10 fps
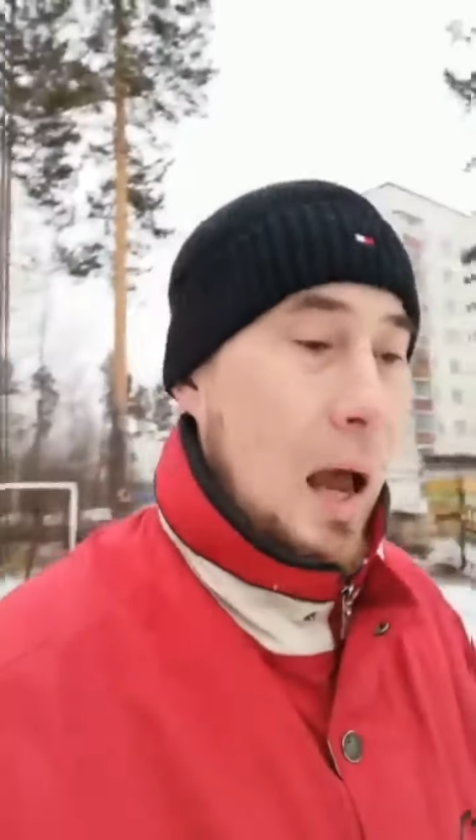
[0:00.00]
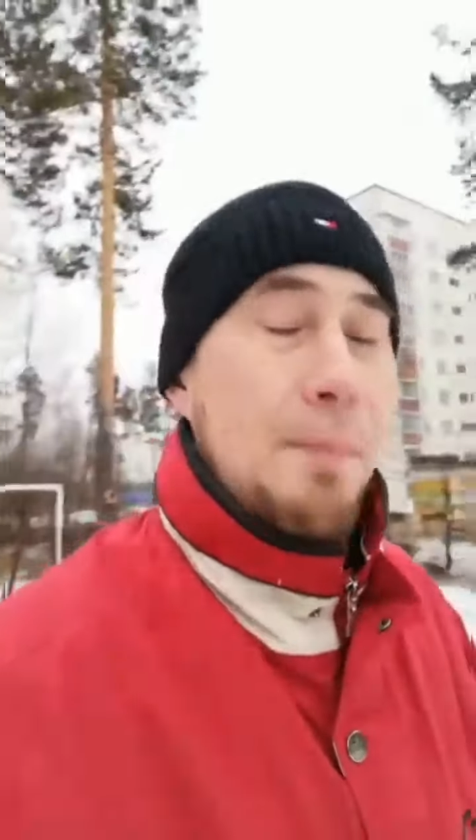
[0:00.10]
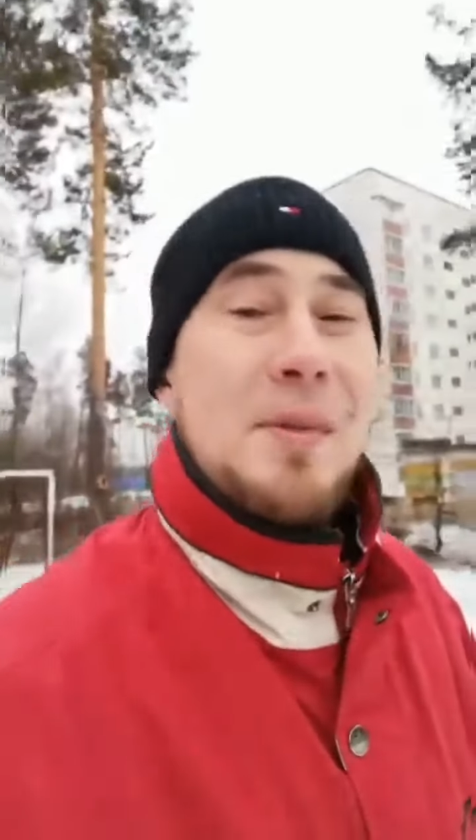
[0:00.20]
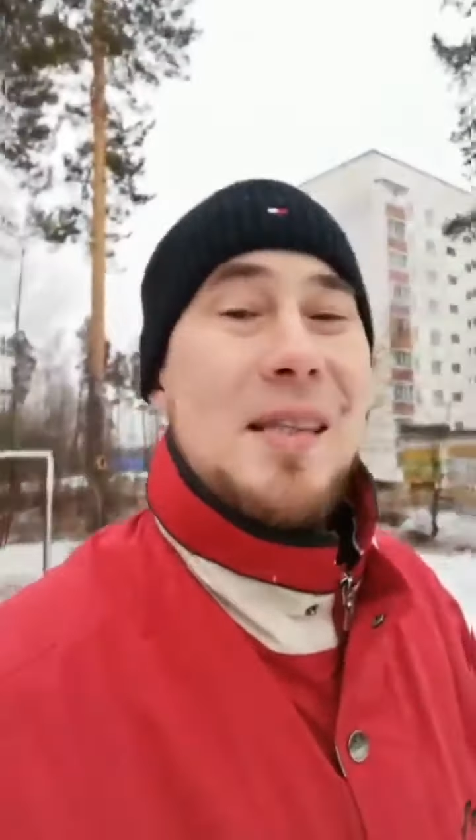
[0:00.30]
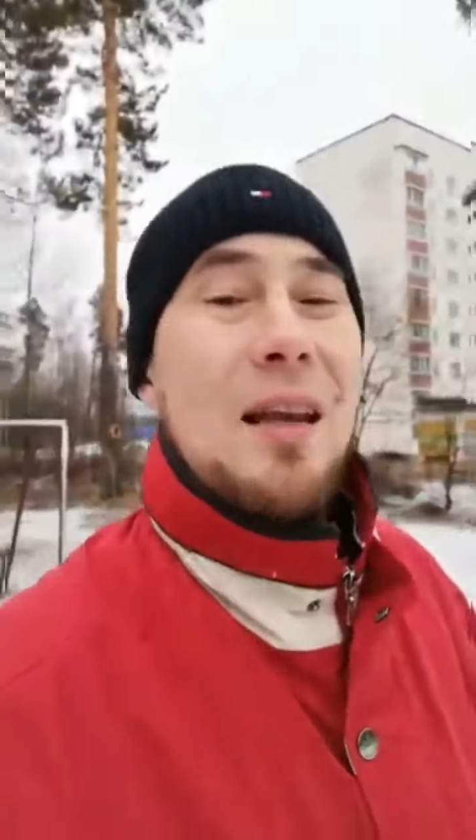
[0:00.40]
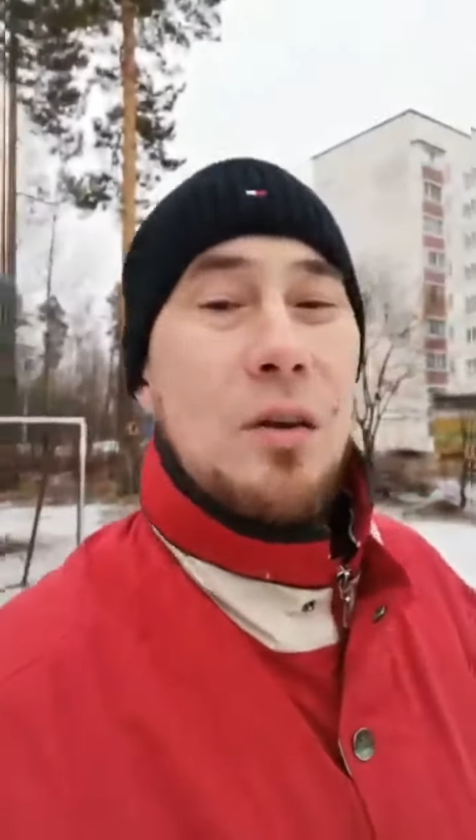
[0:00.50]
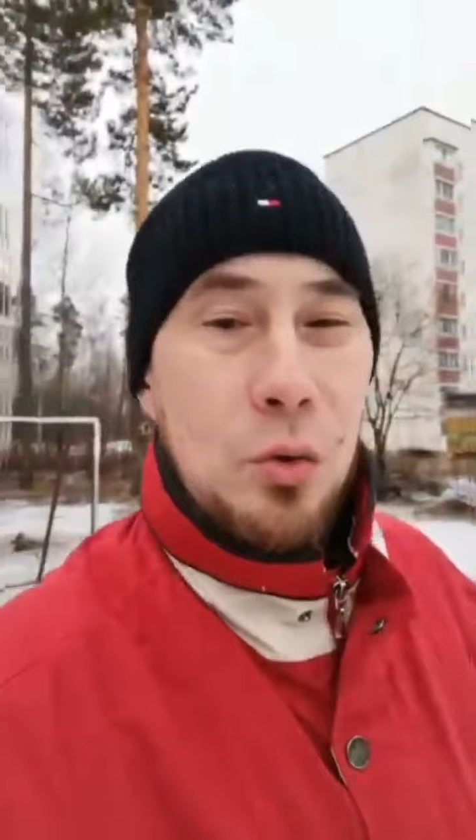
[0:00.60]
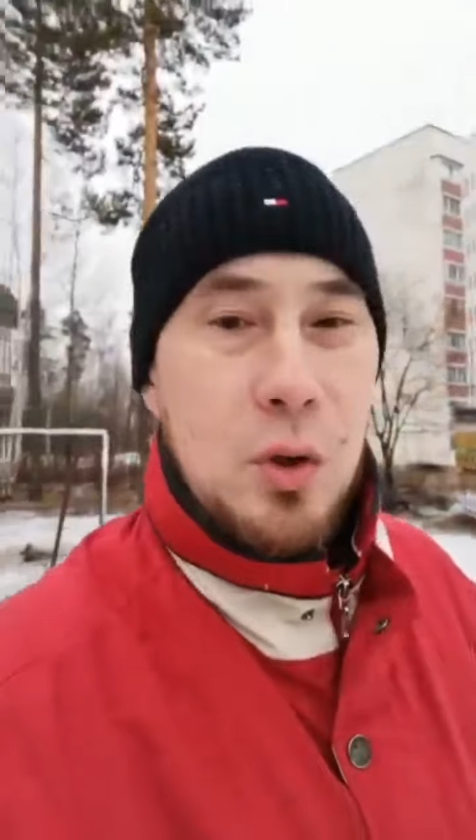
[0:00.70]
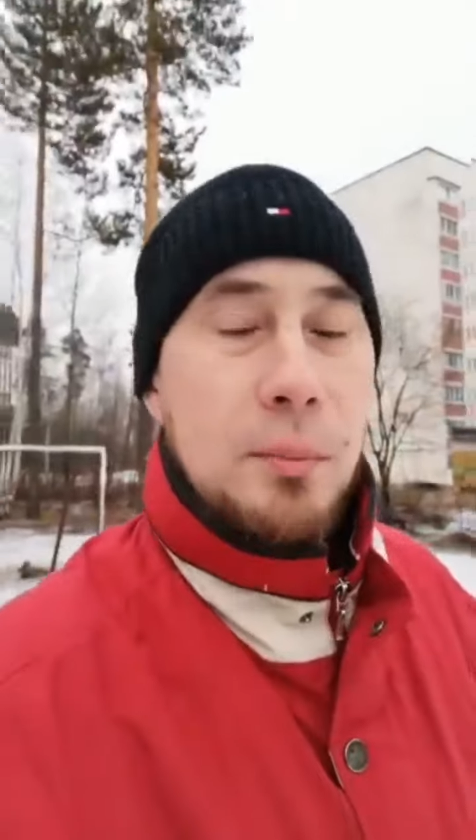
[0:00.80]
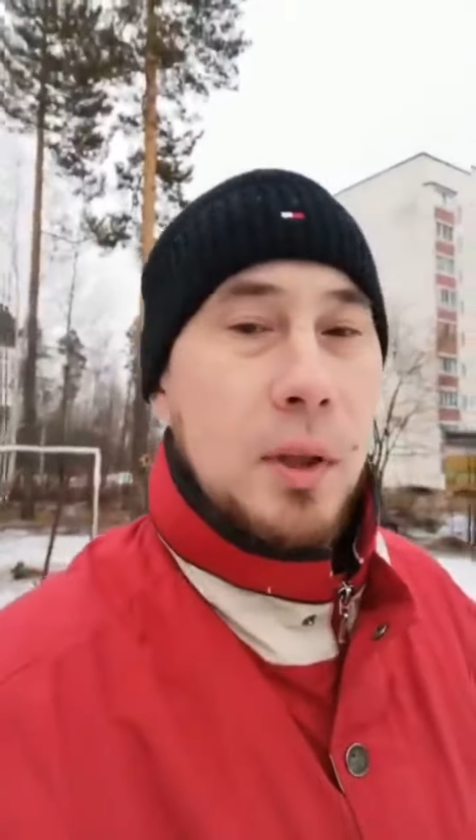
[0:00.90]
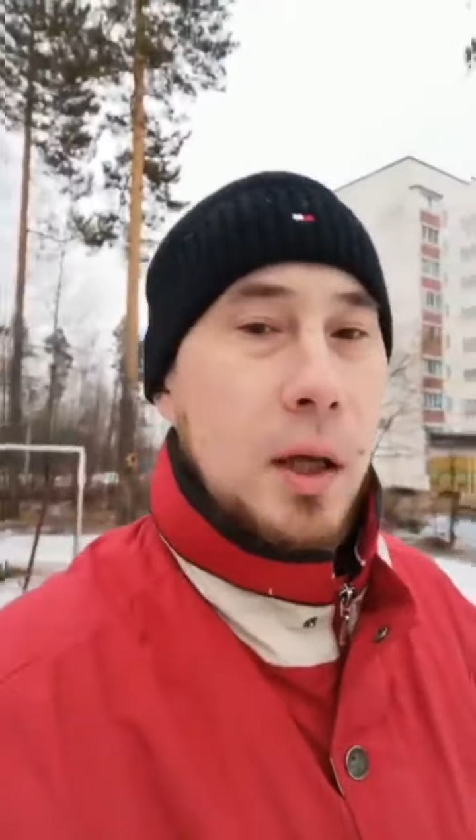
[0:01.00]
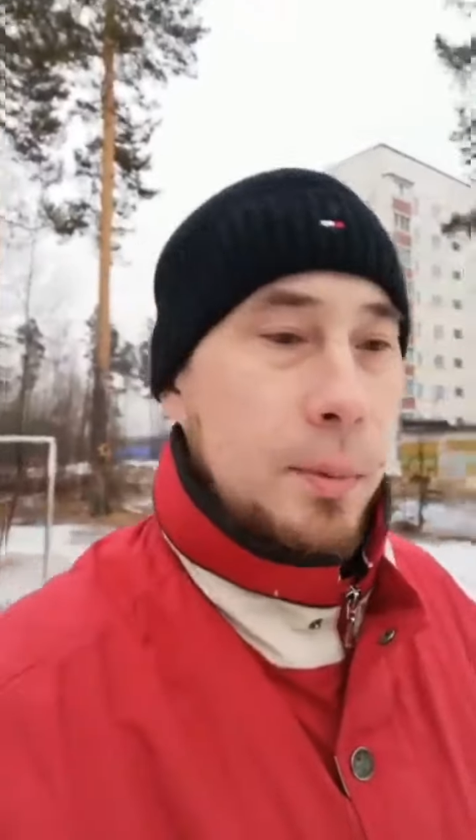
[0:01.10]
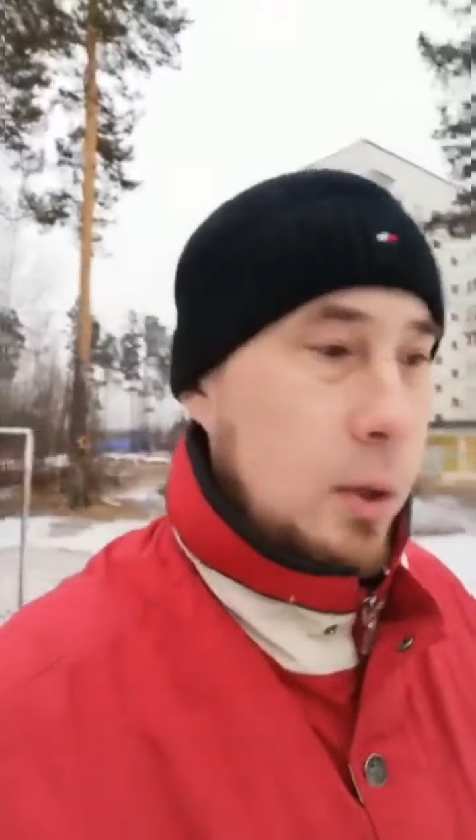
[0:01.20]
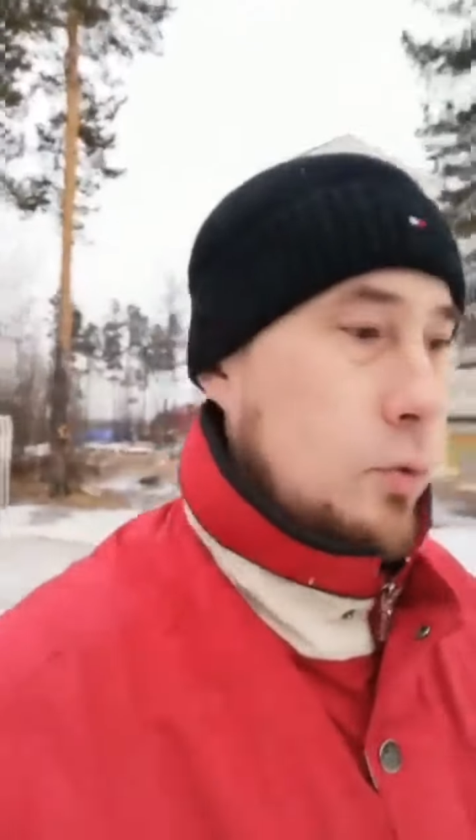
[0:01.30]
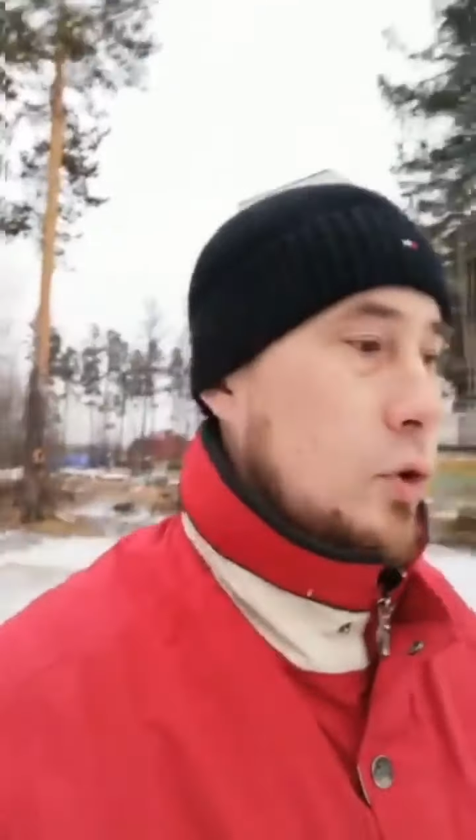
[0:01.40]
абсолютно
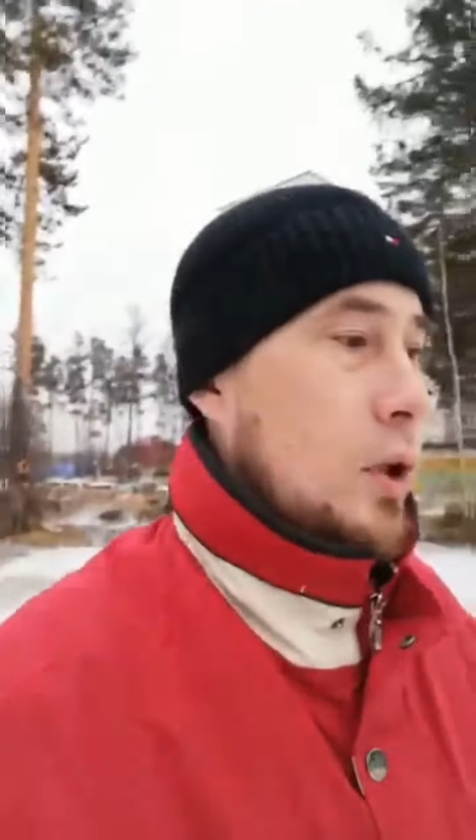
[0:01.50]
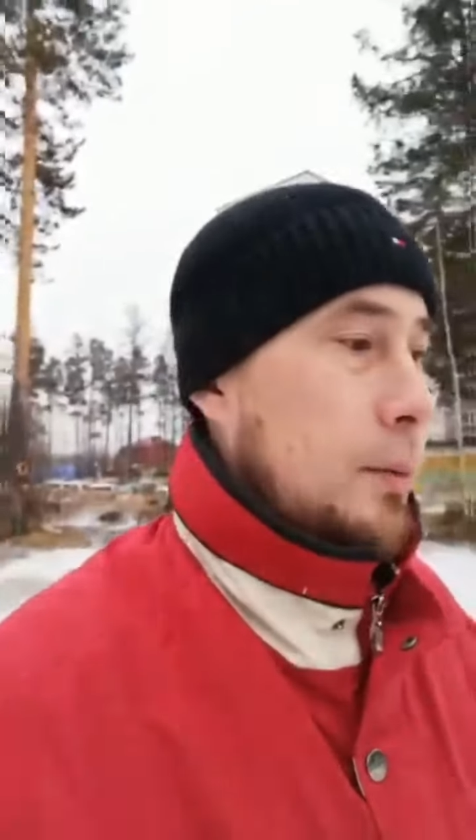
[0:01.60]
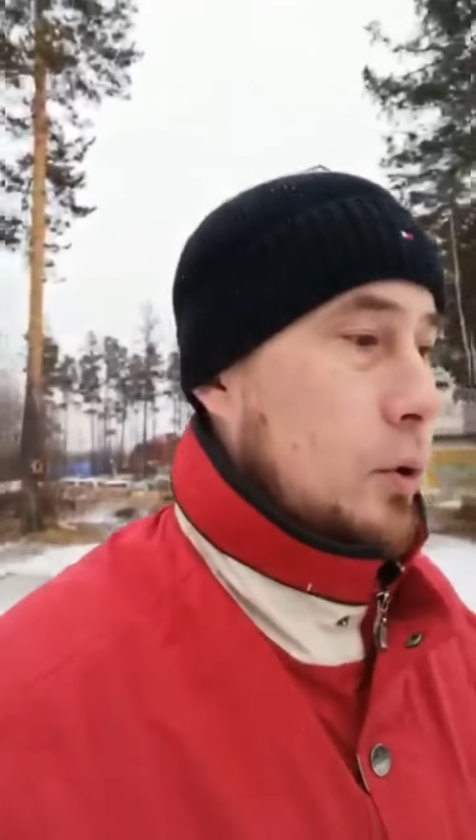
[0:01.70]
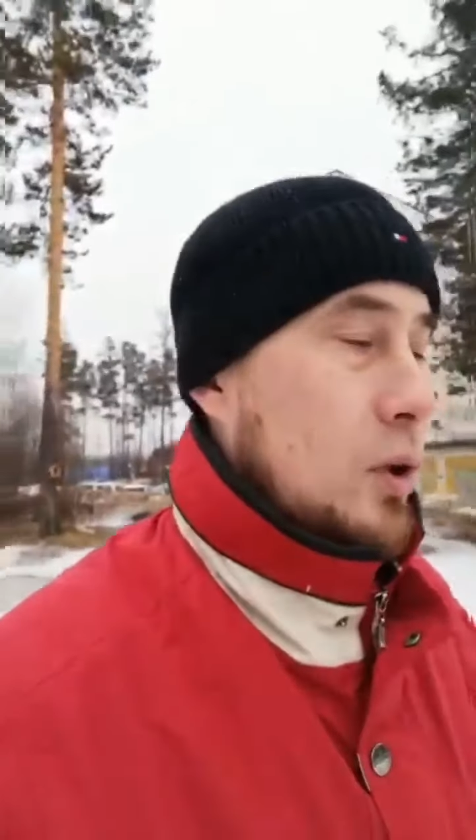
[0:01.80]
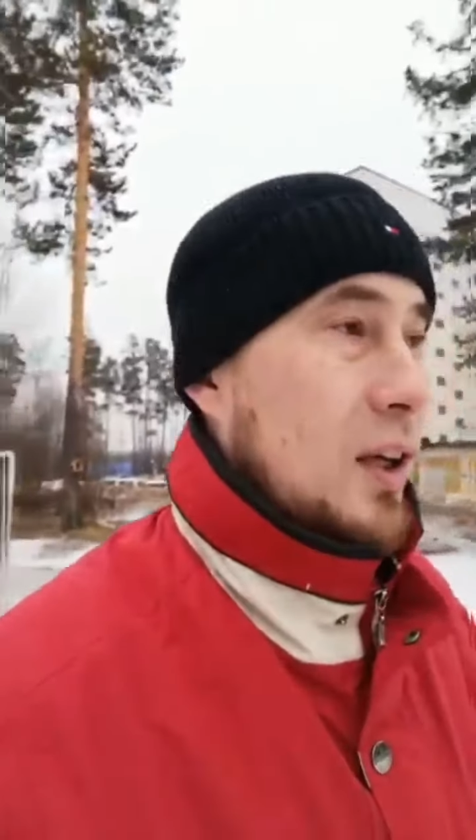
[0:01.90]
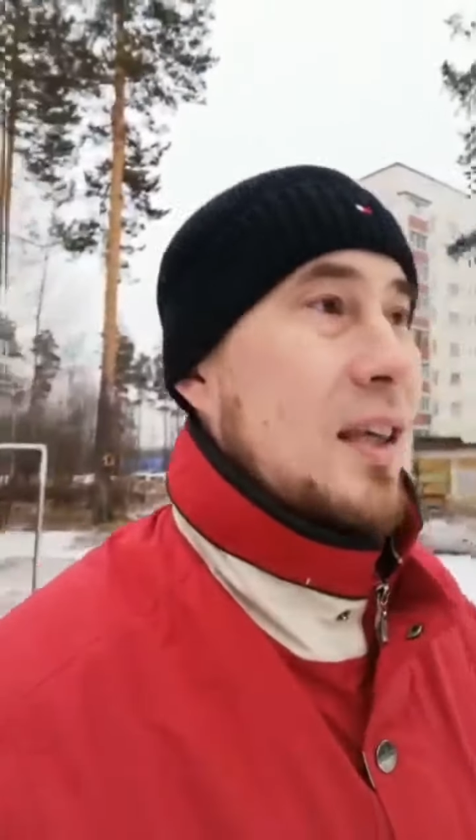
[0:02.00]
благополучный ребенок